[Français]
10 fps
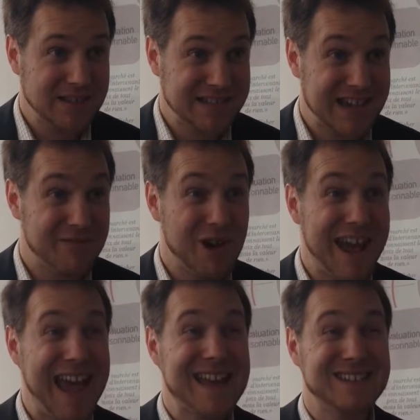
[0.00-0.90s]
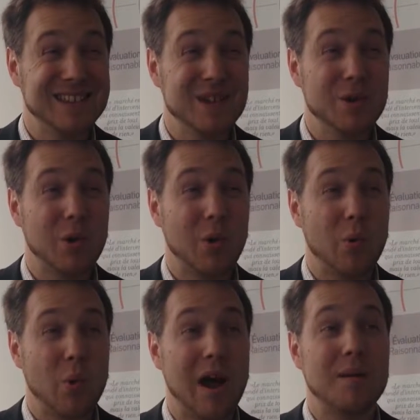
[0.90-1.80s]
c'est que ça va aider
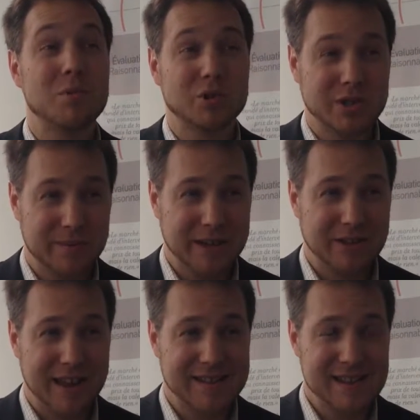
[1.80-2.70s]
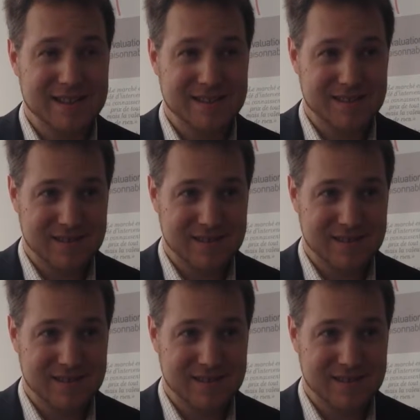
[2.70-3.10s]
au remboursement de la dette.